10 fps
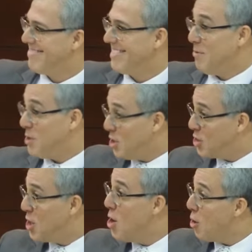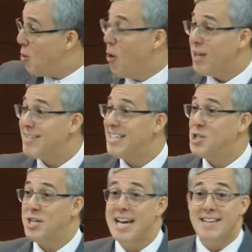Então a gente gosta
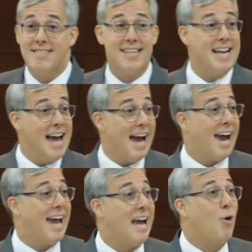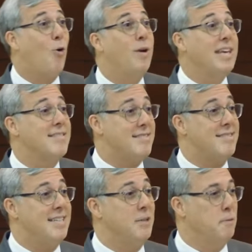de ser
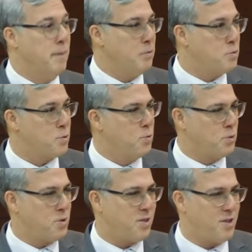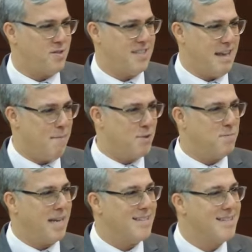reconhecido pelos cursos que nós fizemos, pelas